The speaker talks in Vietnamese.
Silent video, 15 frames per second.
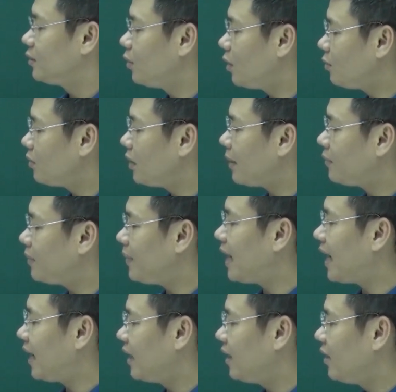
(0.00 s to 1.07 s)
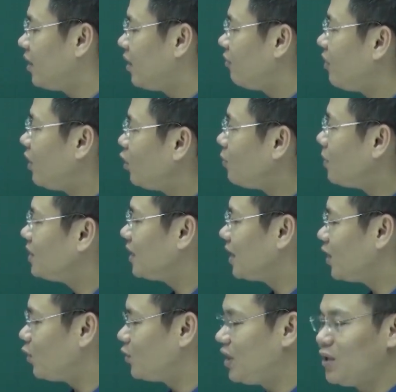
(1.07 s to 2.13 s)
Đúng không? Nó nằm trong bên này. Và lúc bây giờ
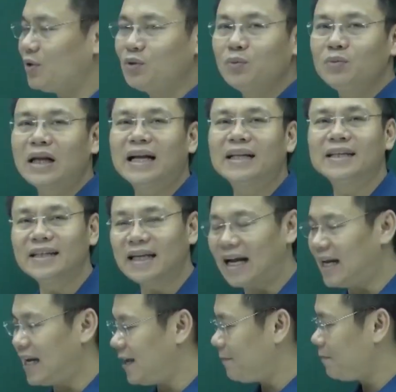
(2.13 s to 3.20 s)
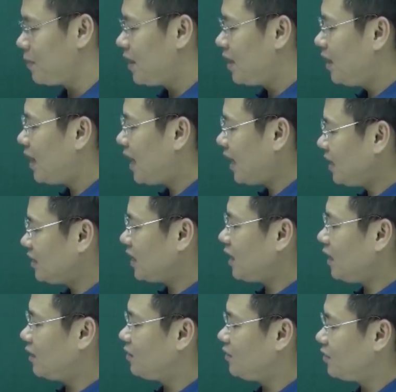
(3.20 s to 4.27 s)
cái đồ thị của chúng ta như thế này này là cái thì
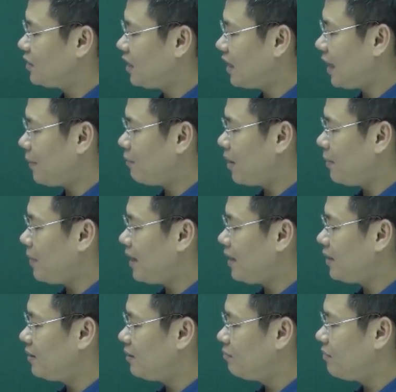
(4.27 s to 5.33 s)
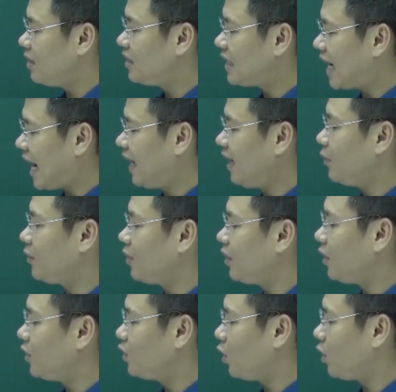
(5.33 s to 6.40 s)
ZLTSC nằm ở bên bên trái còn
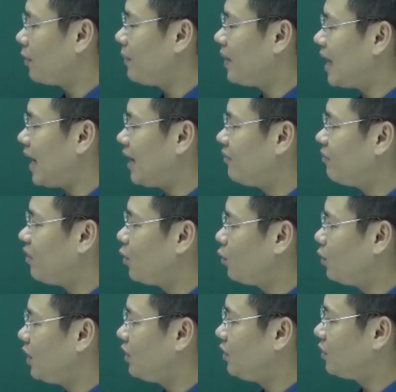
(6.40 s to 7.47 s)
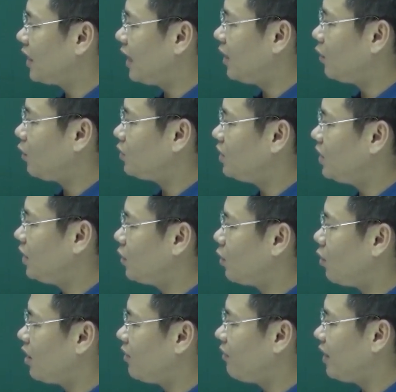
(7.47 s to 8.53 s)
cái R nhỏ nằm bên này và đồ thị thực tế nó chỉ
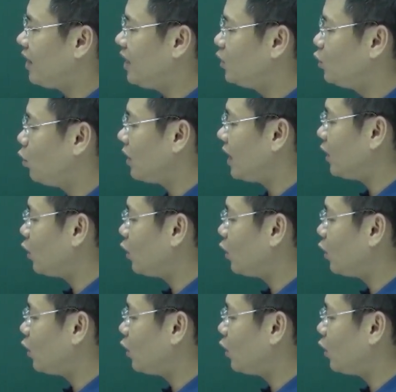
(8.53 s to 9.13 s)
có cái phần đi xuống